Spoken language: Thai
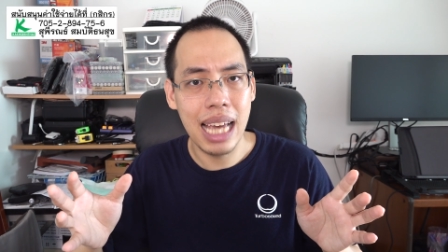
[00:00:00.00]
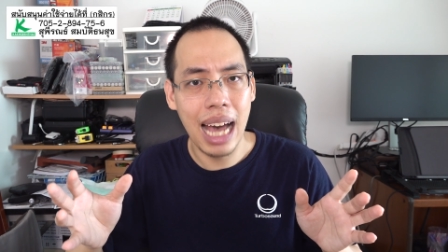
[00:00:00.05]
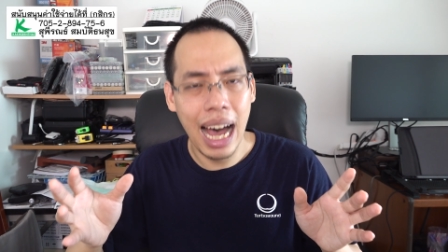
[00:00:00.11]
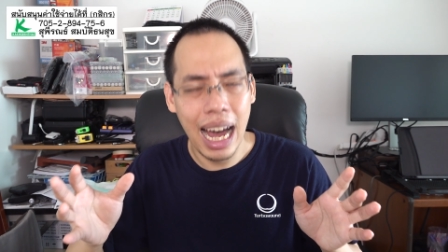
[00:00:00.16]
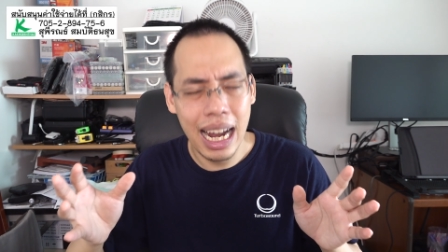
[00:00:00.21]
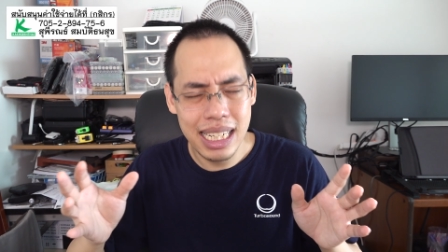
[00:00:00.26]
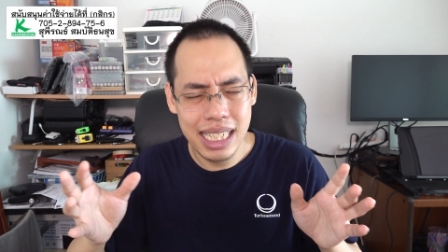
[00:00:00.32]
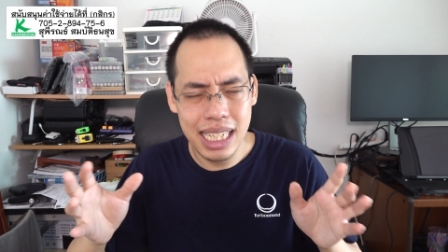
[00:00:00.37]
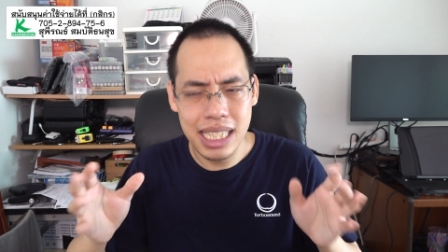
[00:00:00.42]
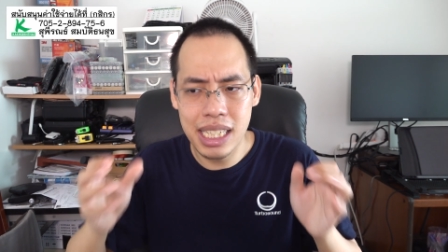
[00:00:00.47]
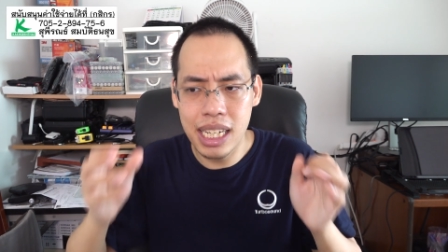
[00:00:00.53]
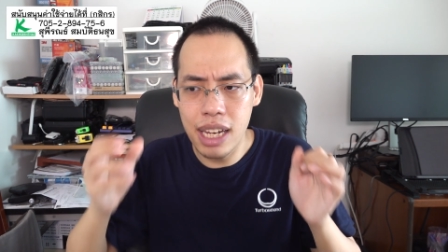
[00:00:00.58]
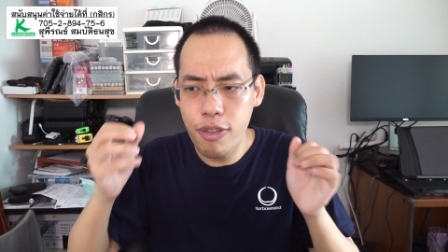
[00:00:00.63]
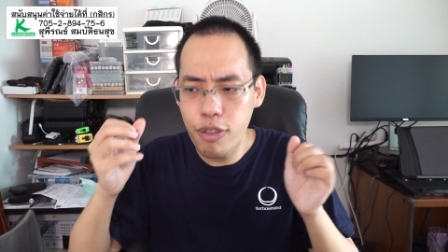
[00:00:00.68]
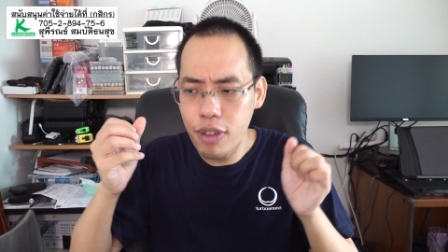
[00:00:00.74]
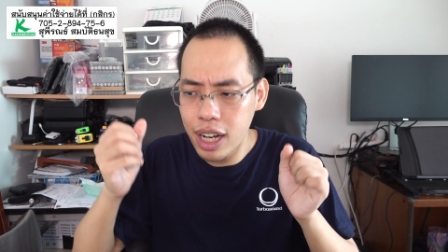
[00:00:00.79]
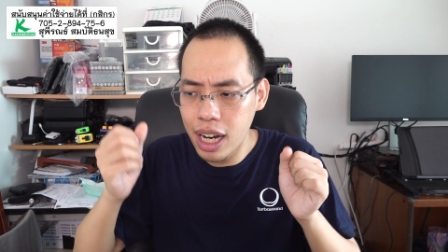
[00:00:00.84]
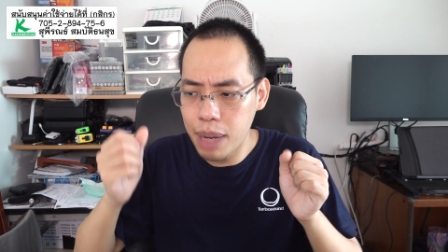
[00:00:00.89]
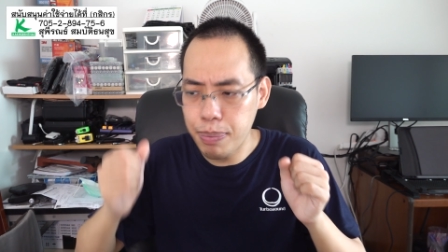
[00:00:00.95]
อาจจะชิฟ
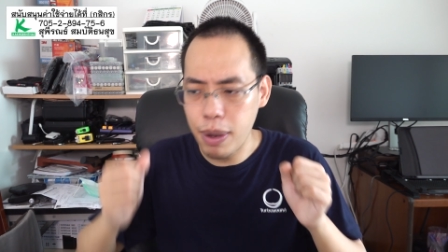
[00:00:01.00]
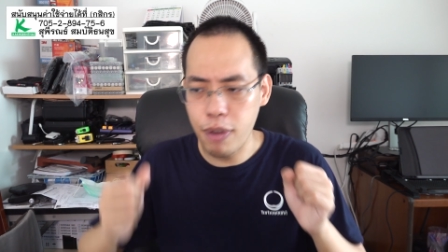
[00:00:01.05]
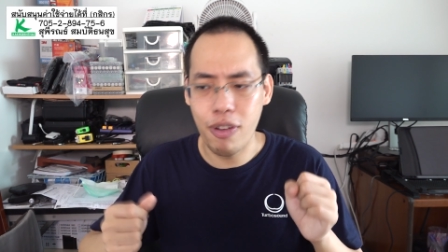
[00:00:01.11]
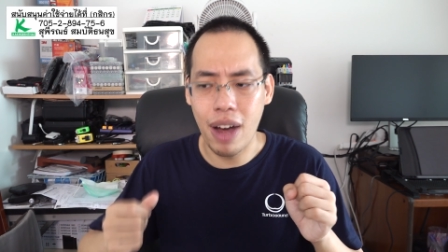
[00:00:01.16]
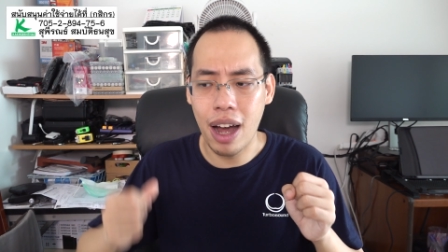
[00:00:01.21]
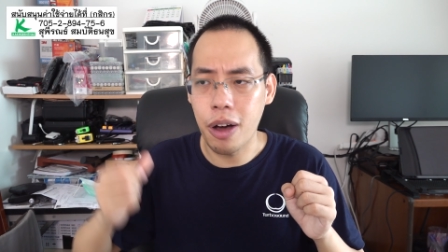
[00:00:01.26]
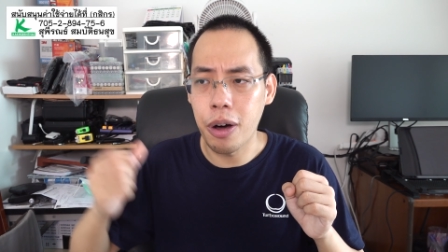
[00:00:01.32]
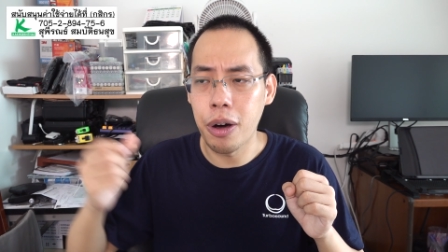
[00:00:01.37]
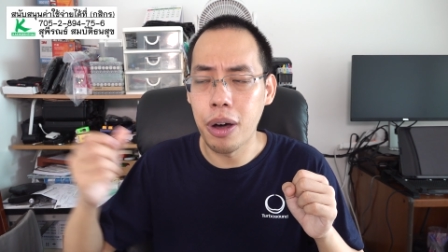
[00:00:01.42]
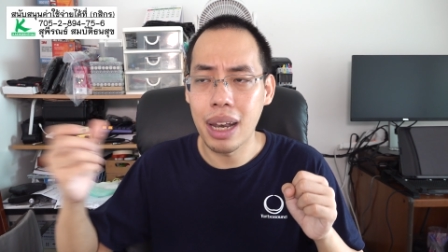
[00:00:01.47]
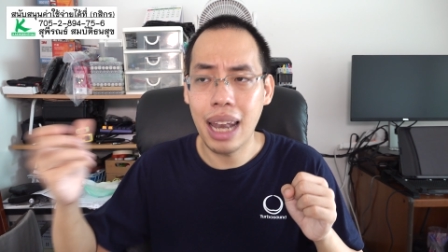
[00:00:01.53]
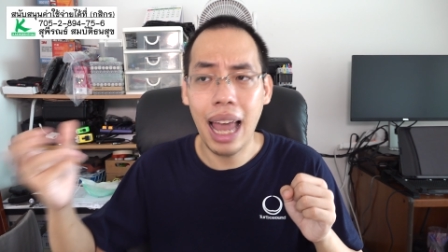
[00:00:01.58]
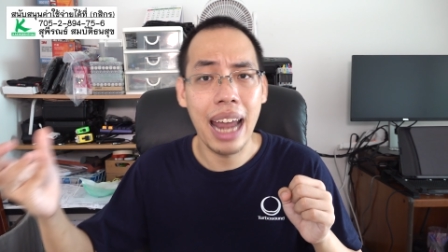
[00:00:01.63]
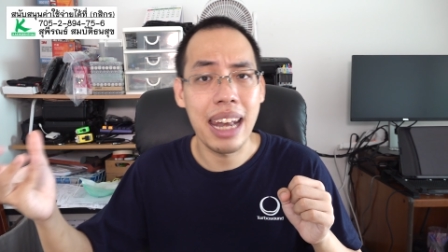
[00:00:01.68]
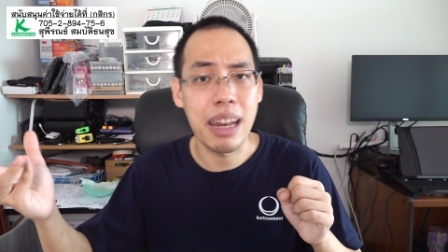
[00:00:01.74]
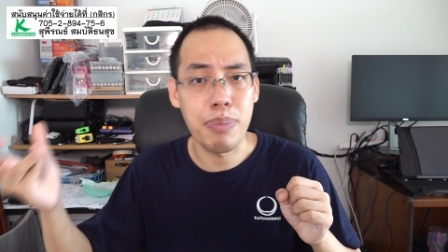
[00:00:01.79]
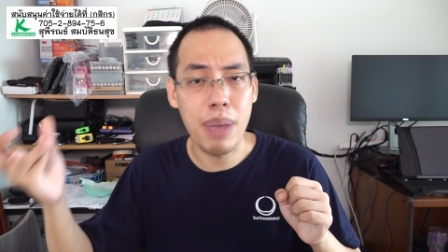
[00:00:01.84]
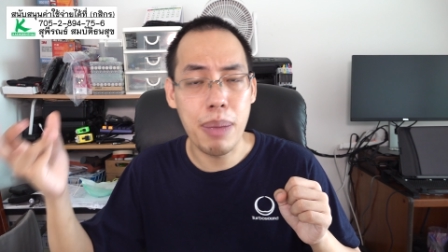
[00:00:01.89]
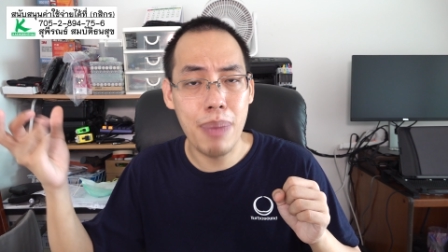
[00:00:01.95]
เงินไปฝั่งออนไล
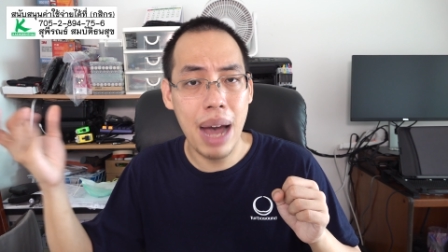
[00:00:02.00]
น์เนี่ยไม่